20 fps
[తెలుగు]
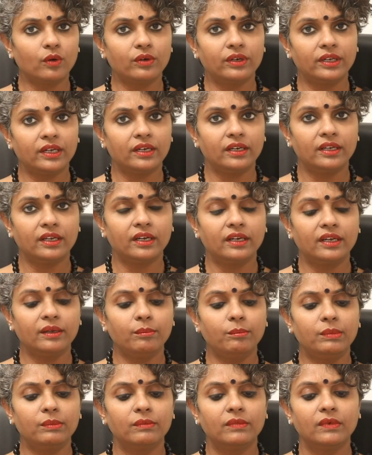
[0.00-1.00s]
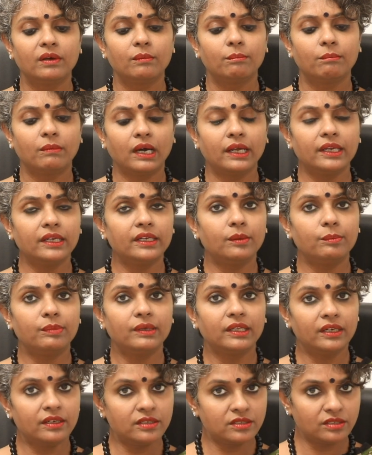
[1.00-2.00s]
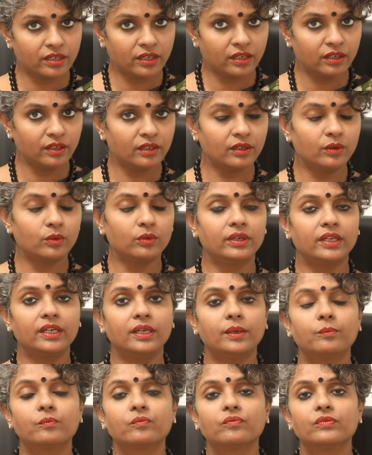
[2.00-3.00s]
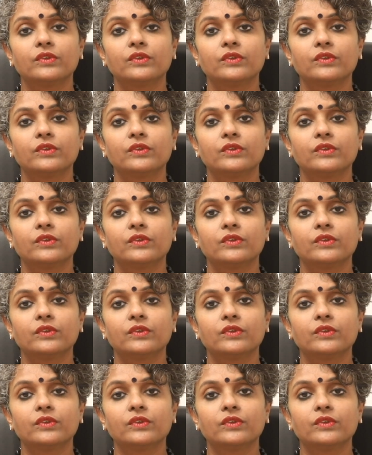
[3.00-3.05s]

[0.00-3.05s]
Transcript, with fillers: బాగుంటాయండి అంటే భార్యకి పీరియడ్స్ రెగ్యులర్గా ఉంటాయి